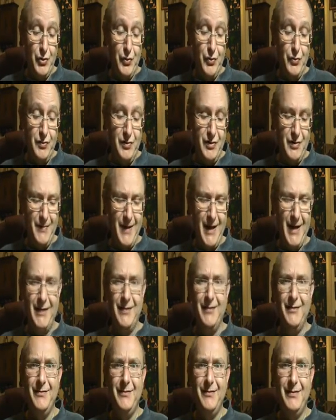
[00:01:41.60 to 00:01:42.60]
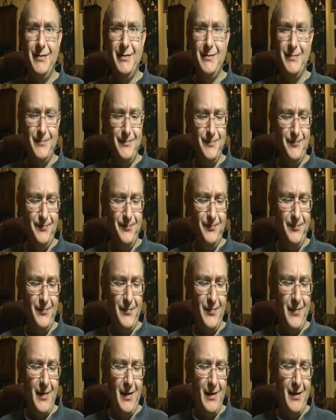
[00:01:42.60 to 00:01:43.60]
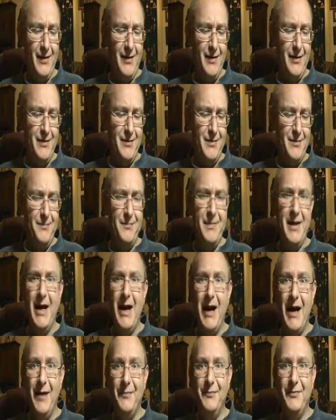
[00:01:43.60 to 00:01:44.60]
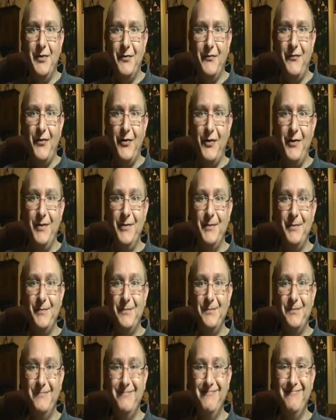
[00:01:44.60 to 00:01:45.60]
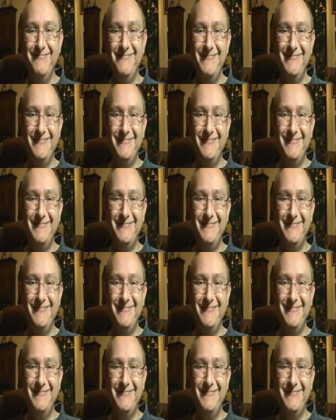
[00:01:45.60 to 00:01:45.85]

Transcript: und zweitens mehr haben zu wollen.